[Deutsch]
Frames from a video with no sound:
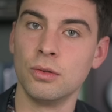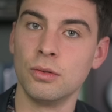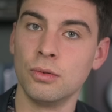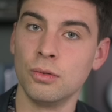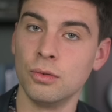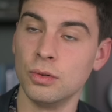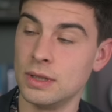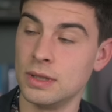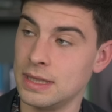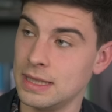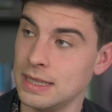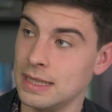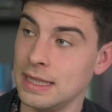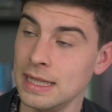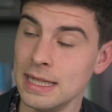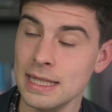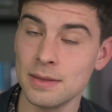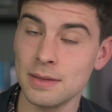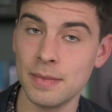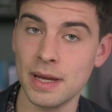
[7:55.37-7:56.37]
und
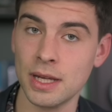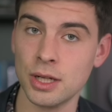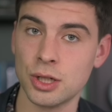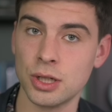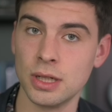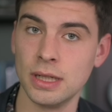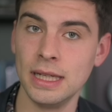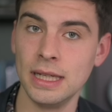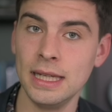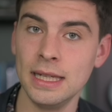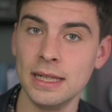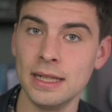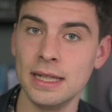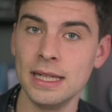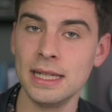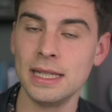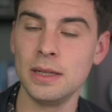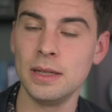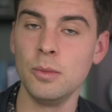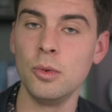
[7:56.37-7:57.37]
diese Menschen ihnen
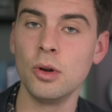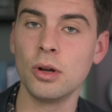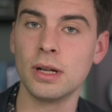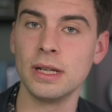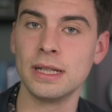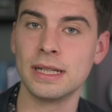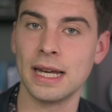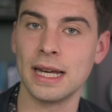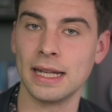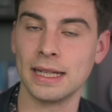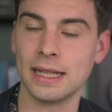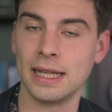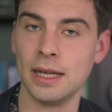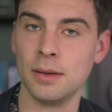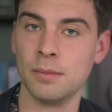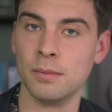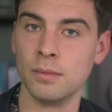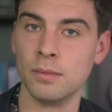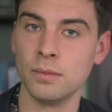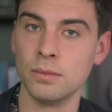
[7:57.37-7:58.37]
nicht die Möglichkeit
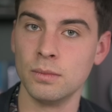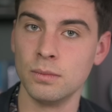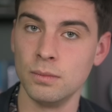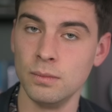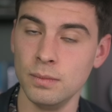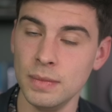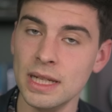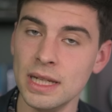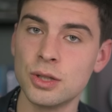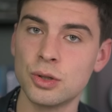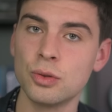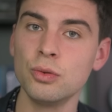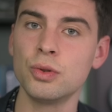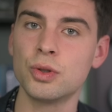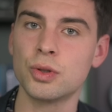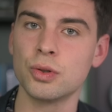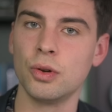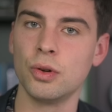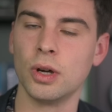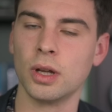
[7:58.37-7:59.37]
geben, mir
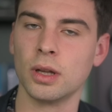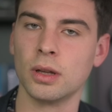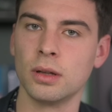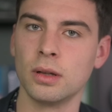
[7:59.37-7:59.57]
zuzuhören,